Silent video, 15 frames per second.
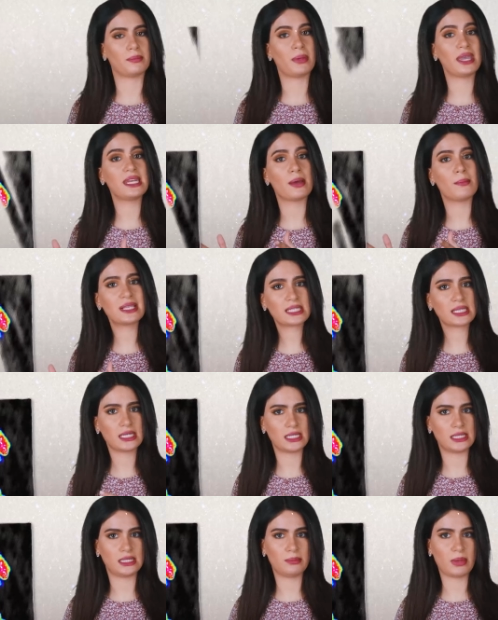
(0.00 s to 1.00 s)
بين مسحه
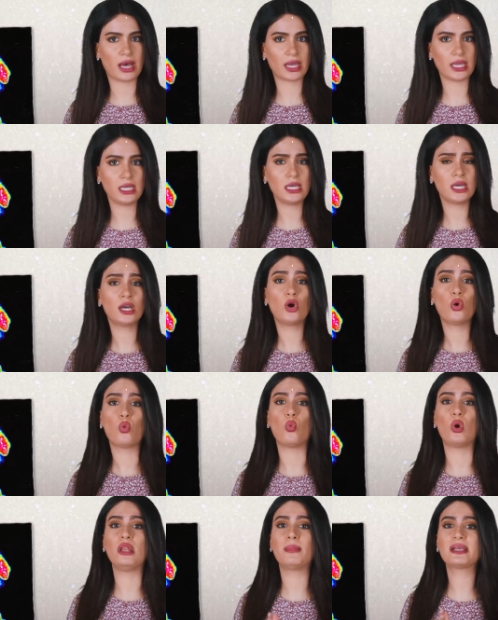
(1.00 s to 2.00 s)
الدماغي
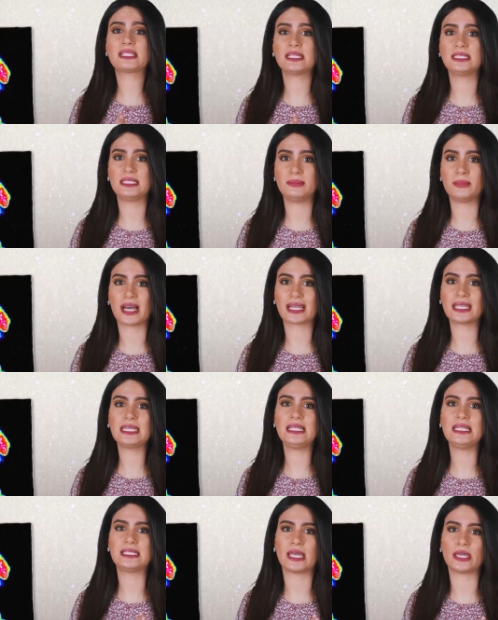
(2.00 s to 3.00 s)
والمسح الدماغي
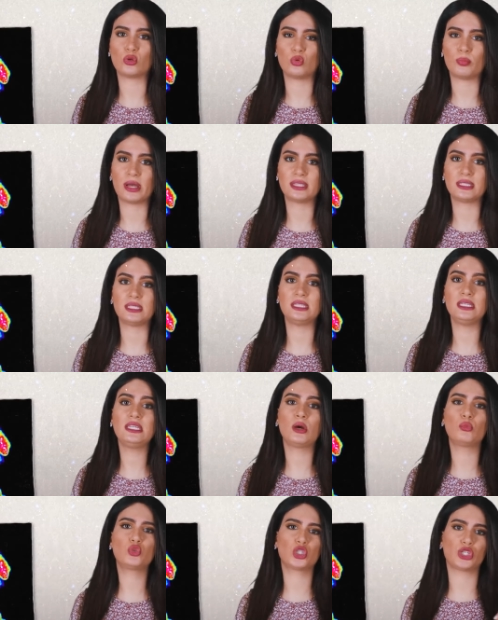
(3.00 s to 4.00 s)

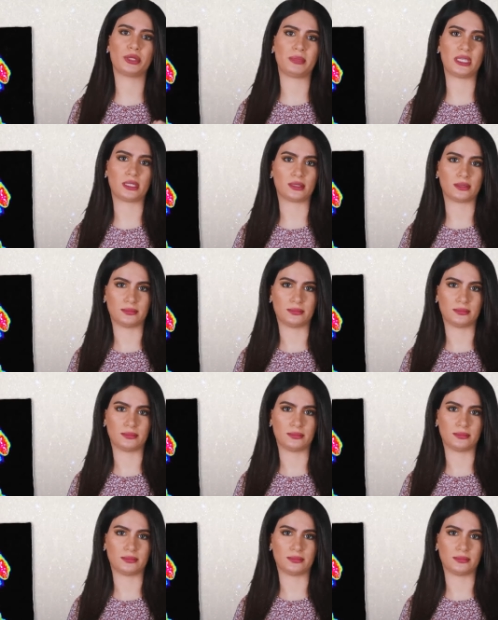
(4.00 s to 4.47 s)
لسيكوباتيين مجرمين